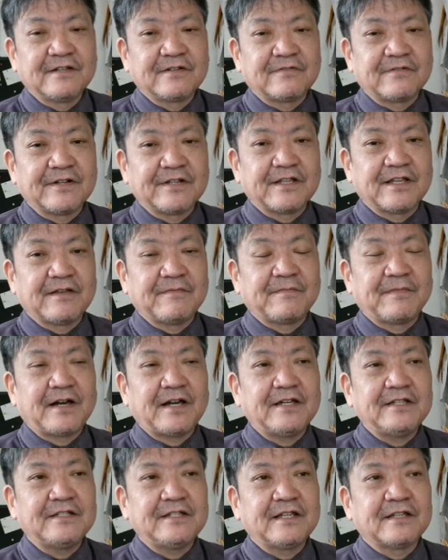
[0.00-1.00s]
これね、
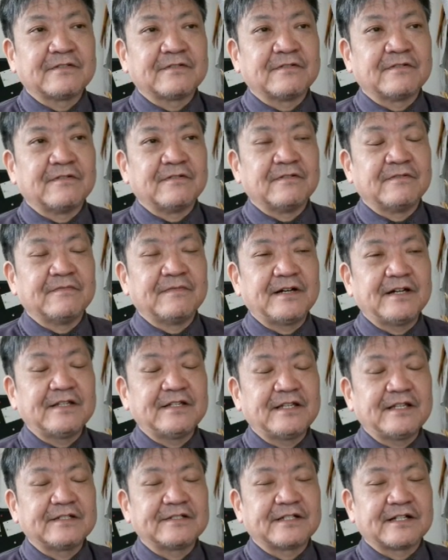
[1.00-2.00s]
バイデンの、
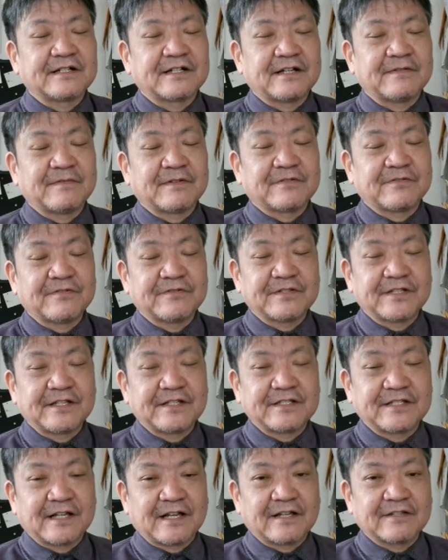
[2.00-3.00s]
バイデンさんが今当
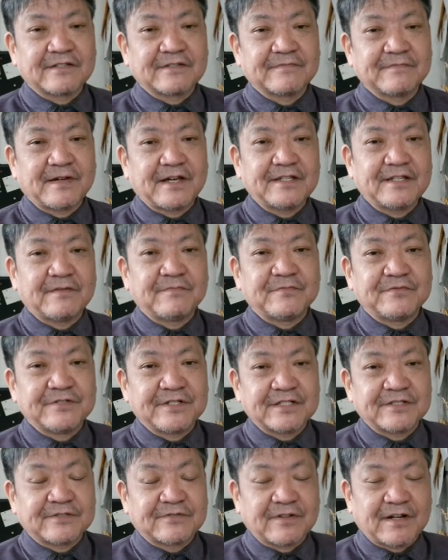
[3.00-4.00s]
選した、バイデン
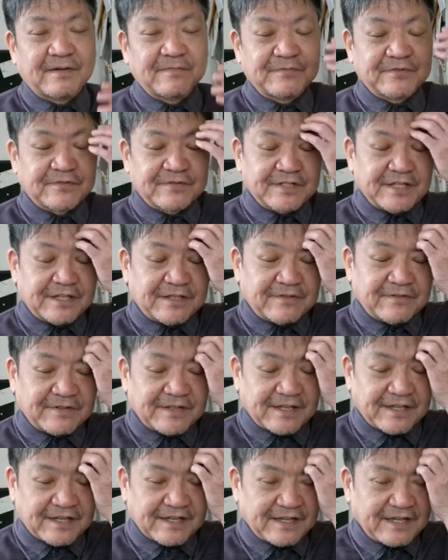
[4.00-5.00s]
VS トランプの選挙
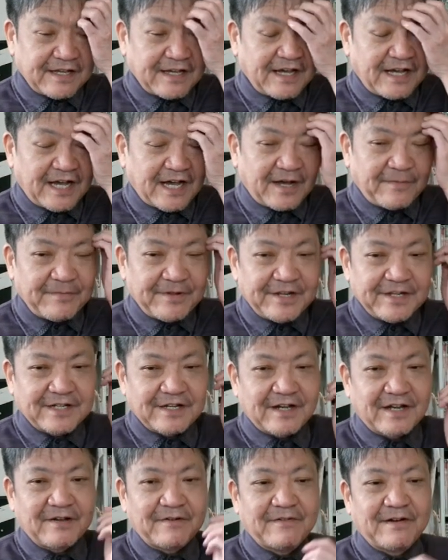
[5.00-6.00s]
で、
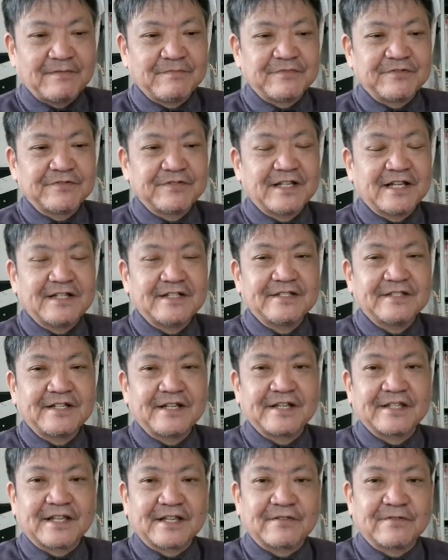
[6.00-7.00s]
アメリカは分断
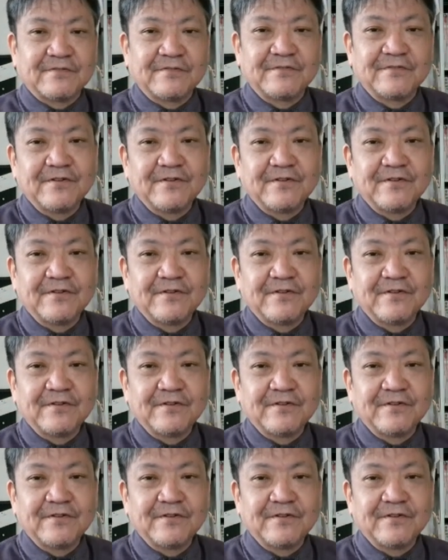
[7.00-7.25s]
されたと